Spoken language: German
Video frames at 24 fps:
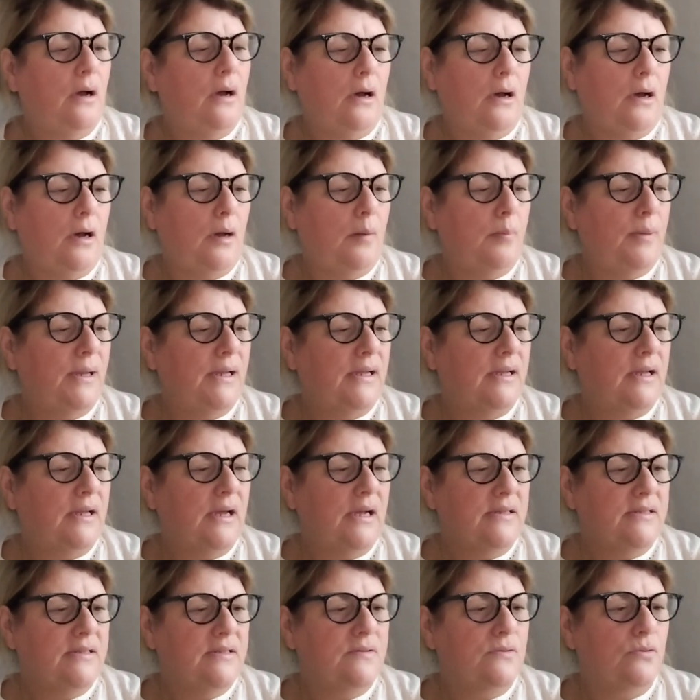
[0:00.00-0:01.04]
Aber
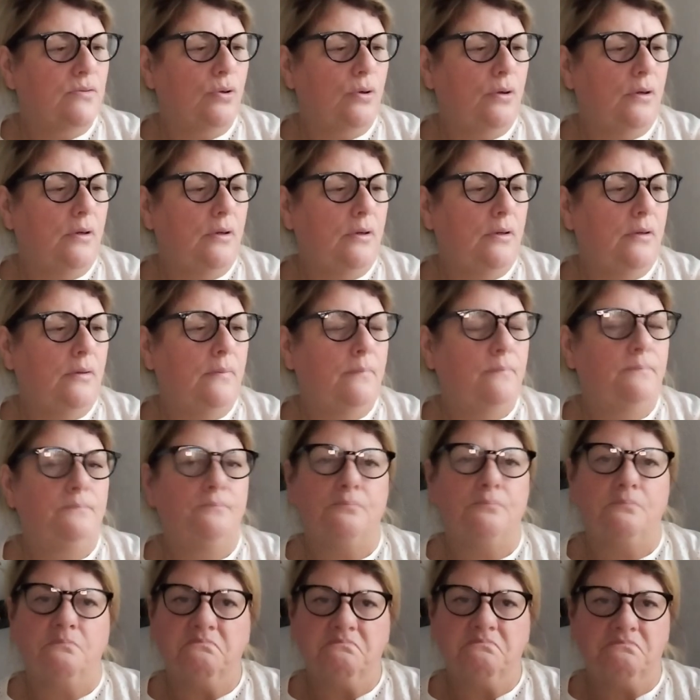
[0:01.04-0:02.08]
ganz toll,
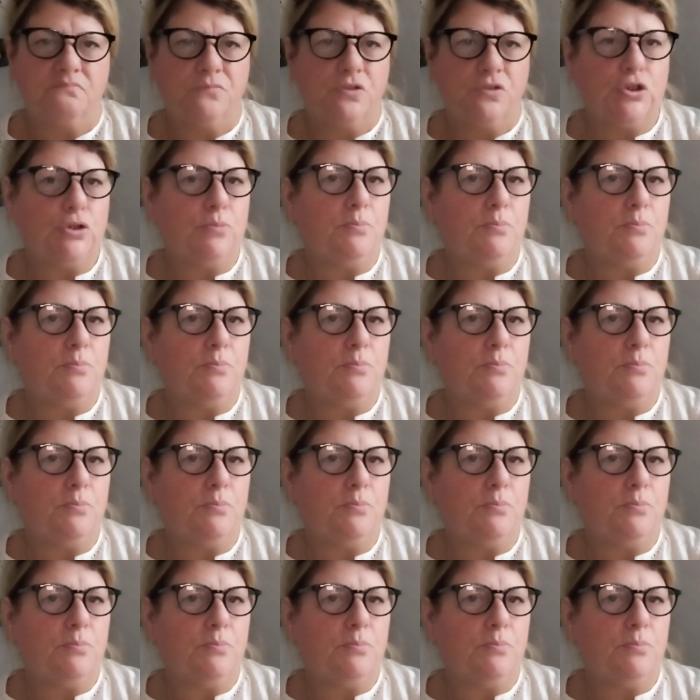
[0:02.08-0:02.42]
würde